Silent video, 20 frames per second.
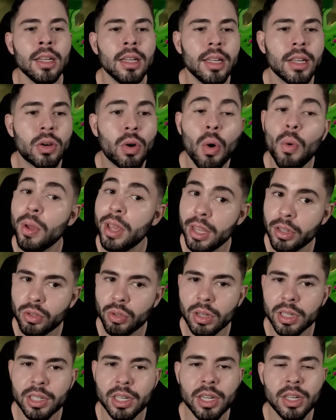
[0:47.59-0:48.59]
E com
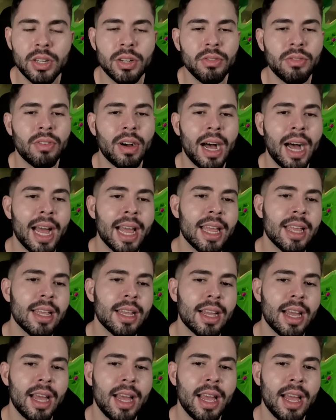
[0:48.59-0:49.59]
isso a gente
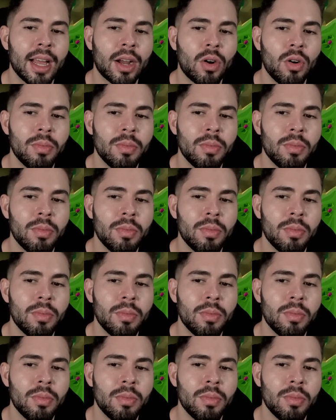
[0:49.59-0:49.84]
vai é,